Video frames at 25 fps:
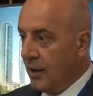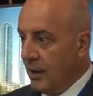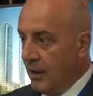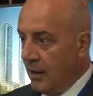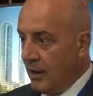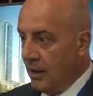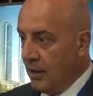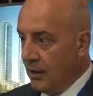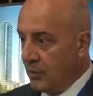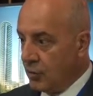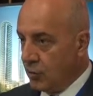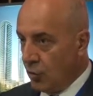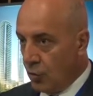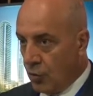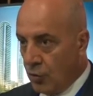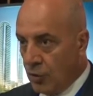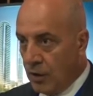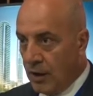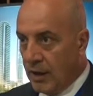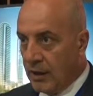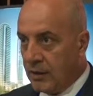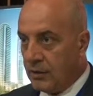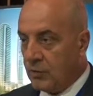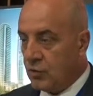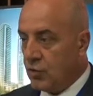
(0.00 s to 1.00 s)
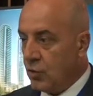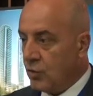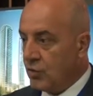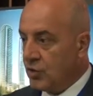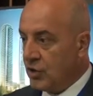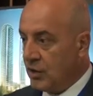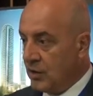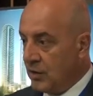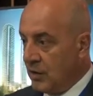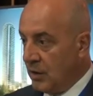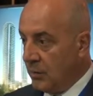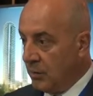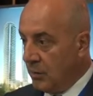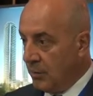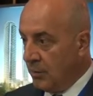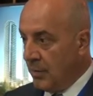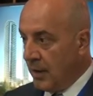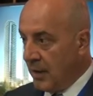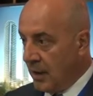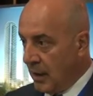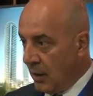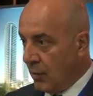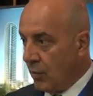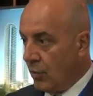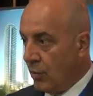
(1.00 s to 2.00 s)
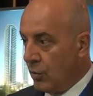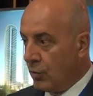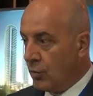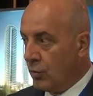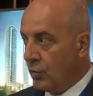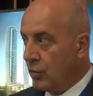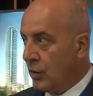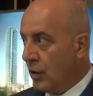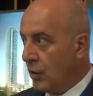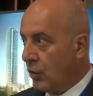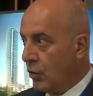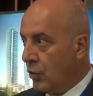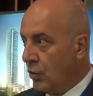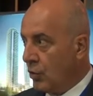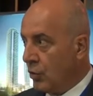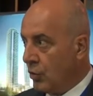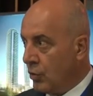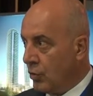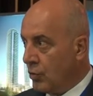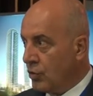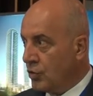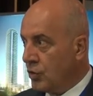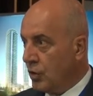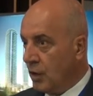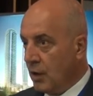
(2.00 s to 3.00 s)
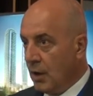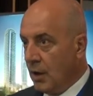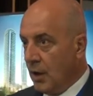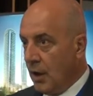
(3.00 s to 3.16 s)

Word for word: e, sorular, çok ciddi bir merak olduğunu da görüyoruz.